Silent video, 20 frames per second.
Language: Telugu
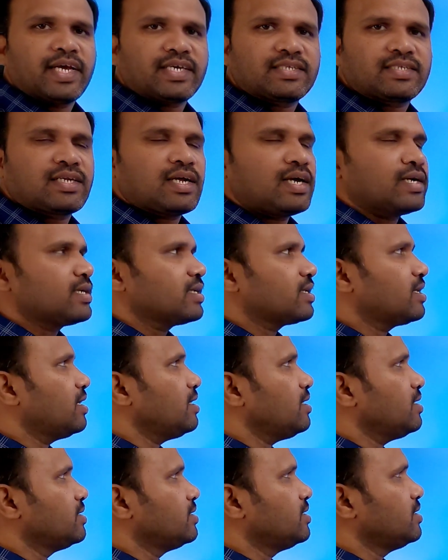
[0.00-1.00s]
నెక్స్ట్
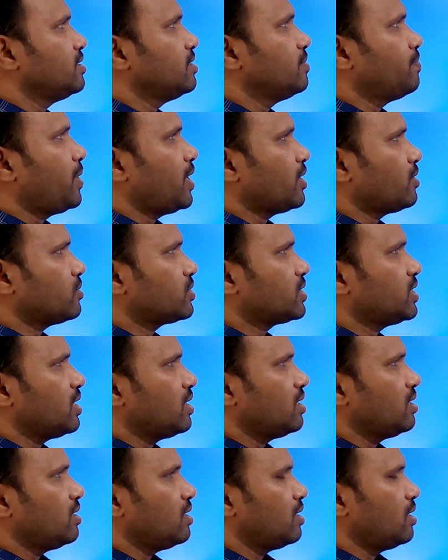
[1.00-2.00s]
ఆర్టికల్ ఇది
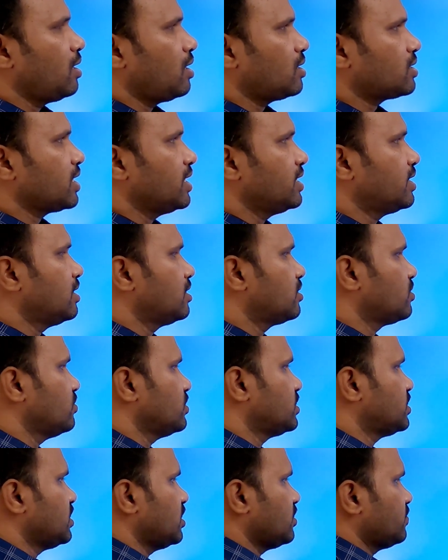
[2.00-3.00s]
పెరోకియల్ లా టైటిల్తో
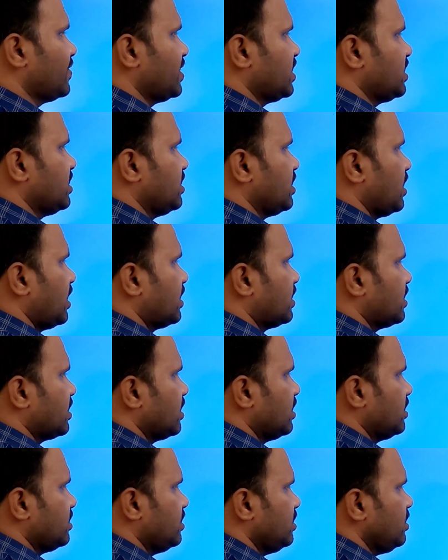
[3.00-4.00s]
వచ్చినటువంటి
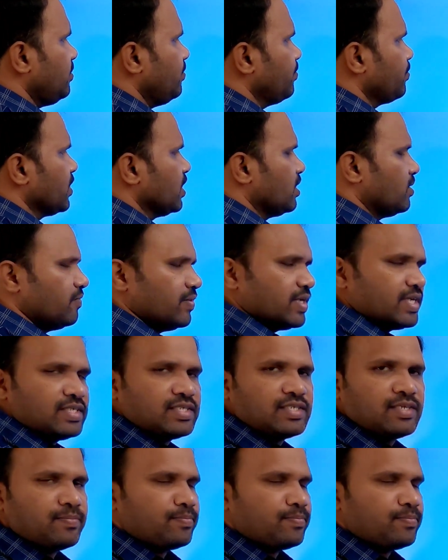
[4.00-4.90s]
ఆర్టికల్ ఇది వెరీ